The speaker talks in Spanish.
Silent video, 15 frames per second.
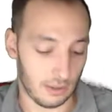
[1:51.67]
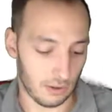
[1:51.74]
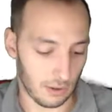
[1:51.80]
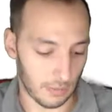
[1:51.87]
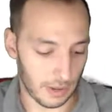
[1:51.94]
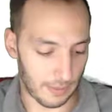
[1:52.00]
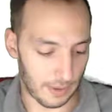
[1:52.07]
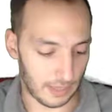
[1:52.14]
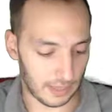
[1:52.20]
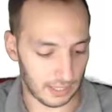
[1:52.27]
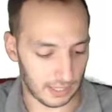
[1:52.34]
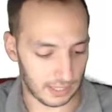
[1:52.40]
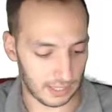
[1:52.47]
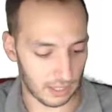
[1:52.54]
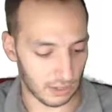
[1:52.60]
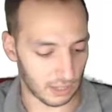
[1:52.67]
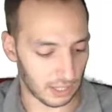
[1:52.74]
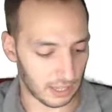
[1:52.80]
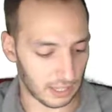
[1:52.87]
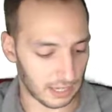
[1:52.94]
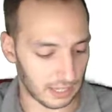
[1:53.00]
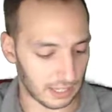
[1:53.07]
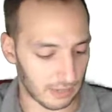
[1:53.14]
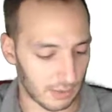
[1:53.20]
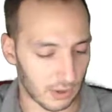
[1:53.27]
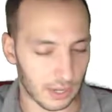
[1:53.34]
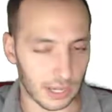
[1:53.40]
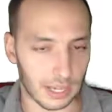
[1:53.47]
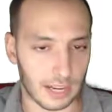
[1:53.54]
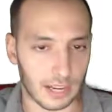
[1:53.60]
Obviamente, si nos dice que
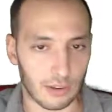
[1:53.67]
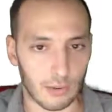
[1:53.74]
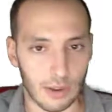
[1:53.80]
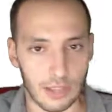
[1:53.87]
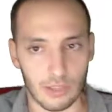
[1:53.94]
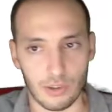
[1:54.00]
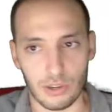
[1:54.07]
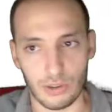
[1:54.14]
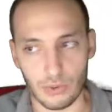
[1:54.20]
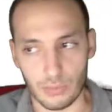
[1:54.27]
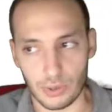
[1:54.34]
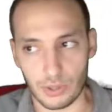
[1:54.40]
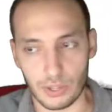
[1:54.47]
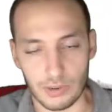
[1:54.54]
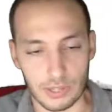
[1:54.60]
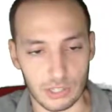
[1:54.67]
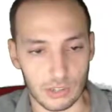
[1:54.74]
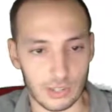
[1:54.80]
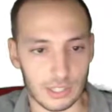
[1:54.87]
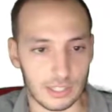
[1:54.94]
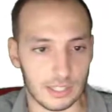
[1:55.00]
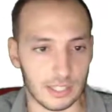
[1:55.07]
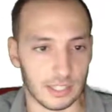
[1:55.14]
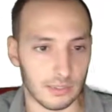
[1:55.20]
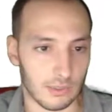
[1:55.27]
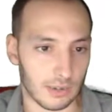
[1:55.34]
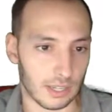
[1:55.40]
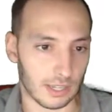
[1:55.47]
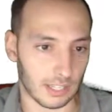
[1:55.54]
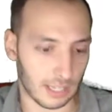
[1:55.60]
tenemos que ir calculando el número de divisiones,
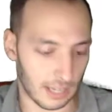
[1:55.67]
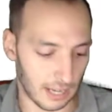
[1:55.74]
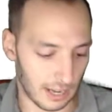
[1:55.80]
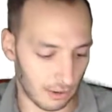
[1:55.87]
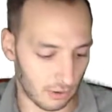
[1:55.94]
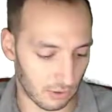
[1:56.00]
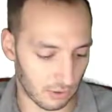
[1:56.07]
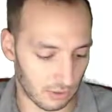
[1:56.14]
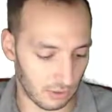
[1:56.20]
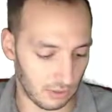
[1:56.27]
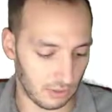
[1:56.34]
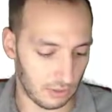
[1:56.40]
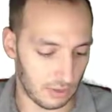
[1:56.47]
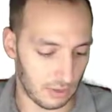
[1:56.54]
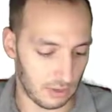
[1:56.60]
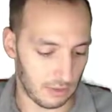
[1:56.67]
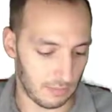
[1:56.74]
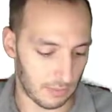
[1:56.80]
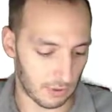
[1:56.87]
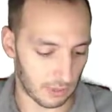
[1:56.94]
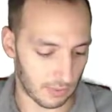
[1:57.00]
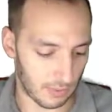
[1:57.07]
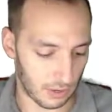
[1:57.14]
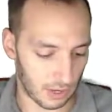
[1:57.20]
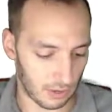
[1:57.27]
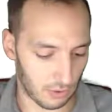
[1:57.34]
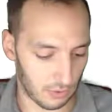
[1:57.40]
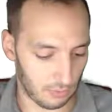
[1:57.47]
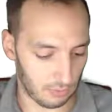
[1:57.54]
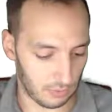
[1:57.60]
tendremos que tener algo, ¿no? Vamos a poner
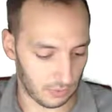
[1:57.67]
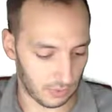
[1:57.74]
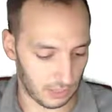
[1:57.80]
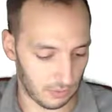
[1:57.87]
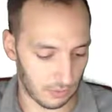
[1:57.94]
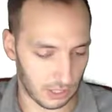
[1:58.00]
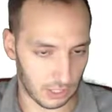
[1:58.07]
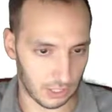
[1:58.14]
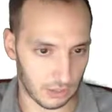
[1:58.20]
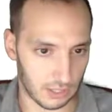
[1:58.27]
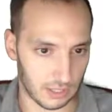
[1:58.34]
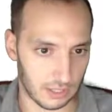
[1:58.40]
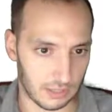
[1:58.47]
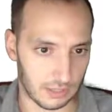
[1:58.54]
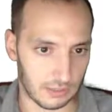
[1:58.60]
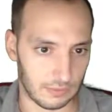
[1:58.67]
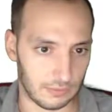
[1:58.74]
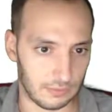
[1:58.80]
num divisiones.